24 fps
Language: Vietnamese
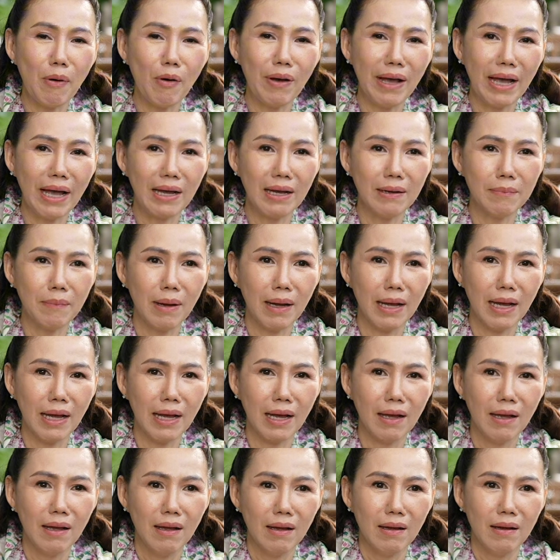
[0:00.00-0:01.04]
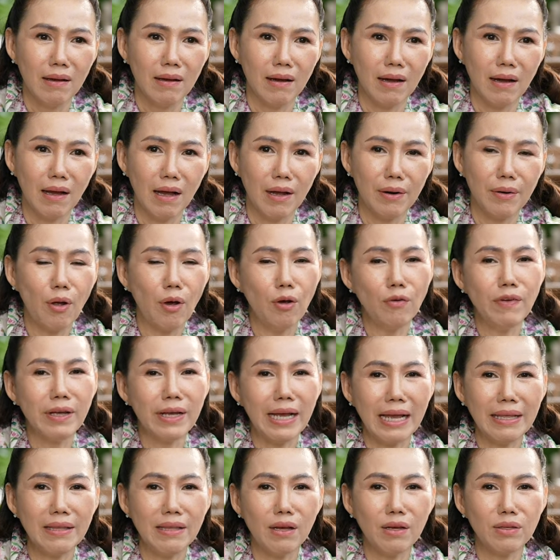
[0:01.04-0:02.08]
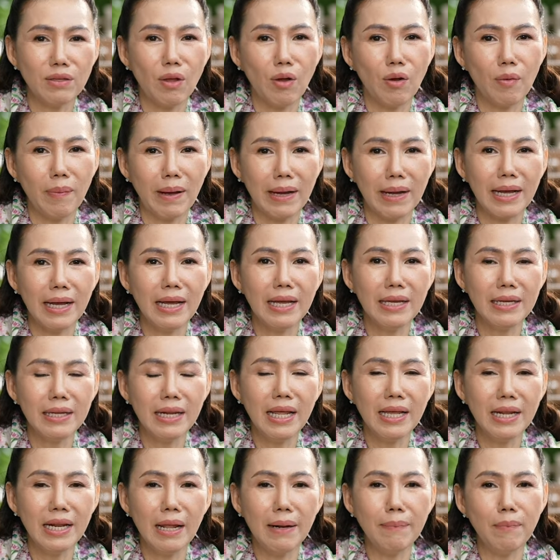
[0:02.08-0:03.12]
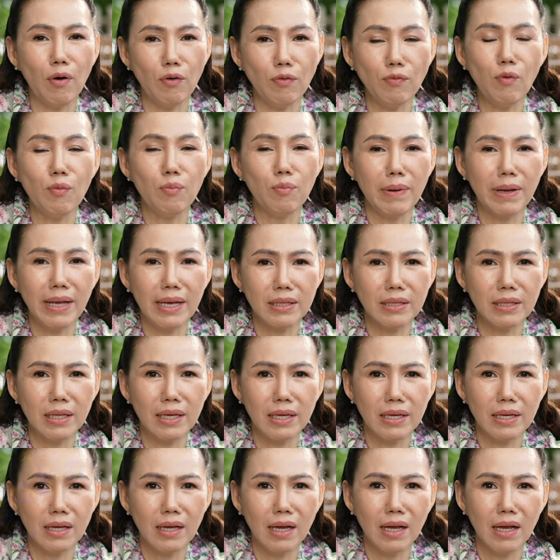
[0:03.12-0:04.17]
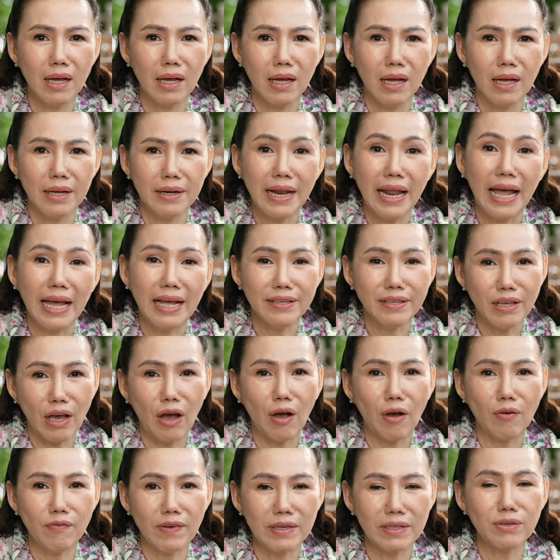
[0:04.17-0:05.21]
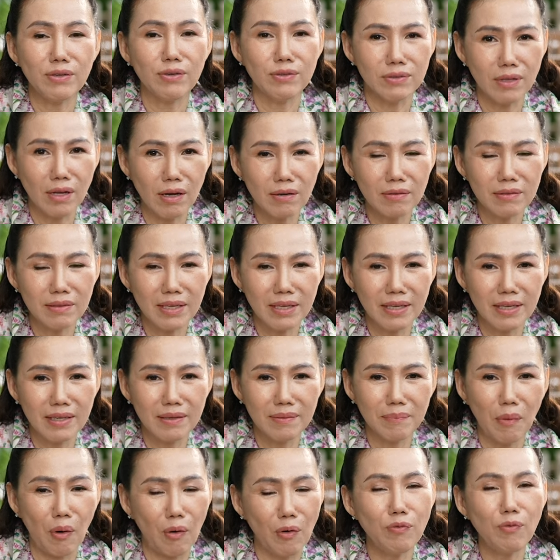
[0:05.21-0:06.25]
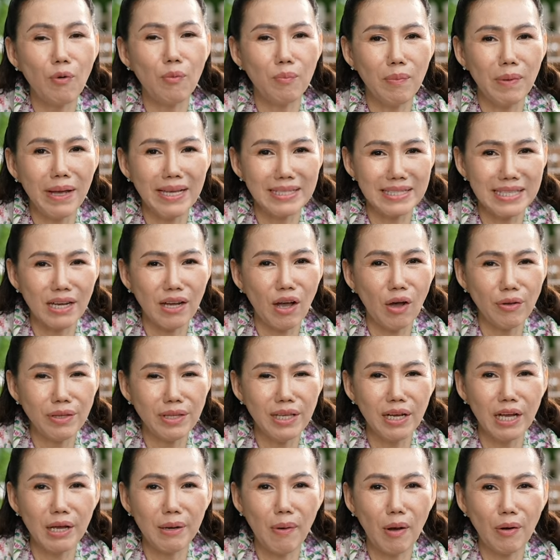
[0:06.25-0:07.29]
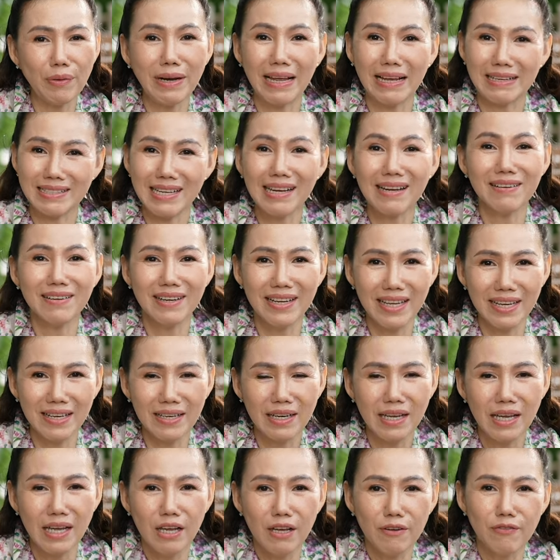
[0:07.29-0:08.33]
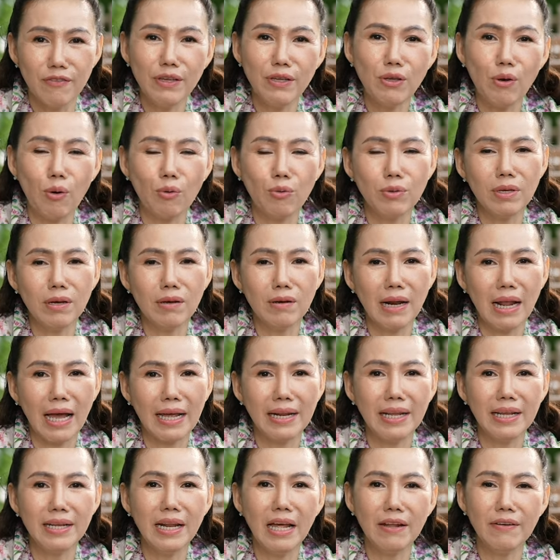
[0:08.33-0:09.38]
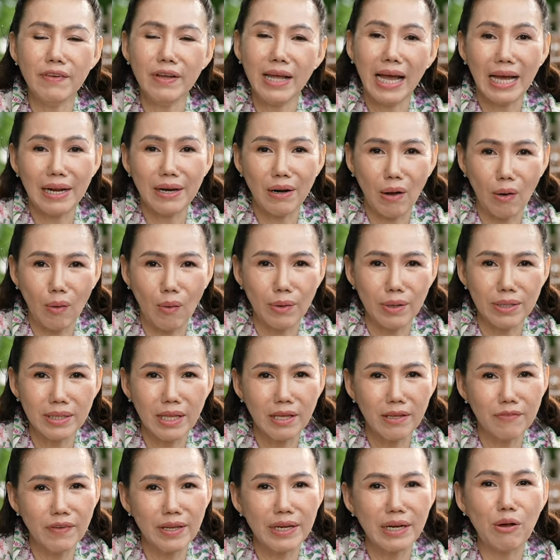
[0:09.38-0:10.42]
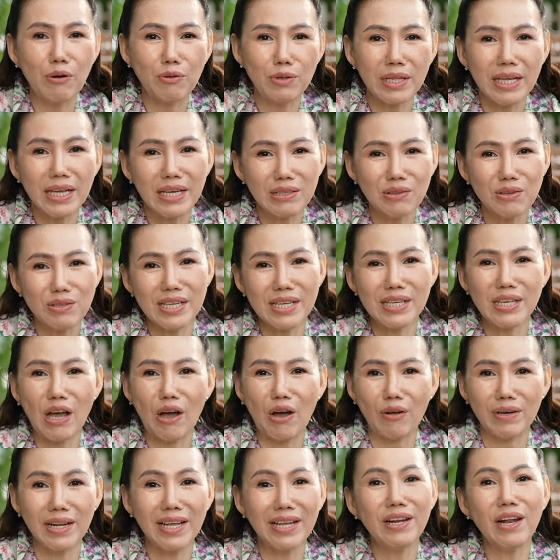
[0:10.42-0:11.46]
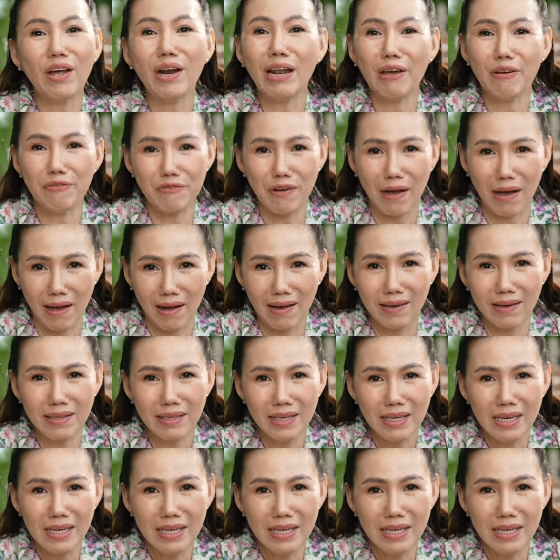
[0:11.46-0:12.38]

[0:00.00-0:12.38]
món ăn mà à, đối với cá nhân tôi mà khi đi đến mỗi vùng miền thì để chọn và thưởng thức thì mỗi vùng miền sẽ có những cái món đặc sắc riêng. Ví dụ như là đi đến với Hà Nội thì việc đầu tiên tôi sẽ chọn đến đó là phở.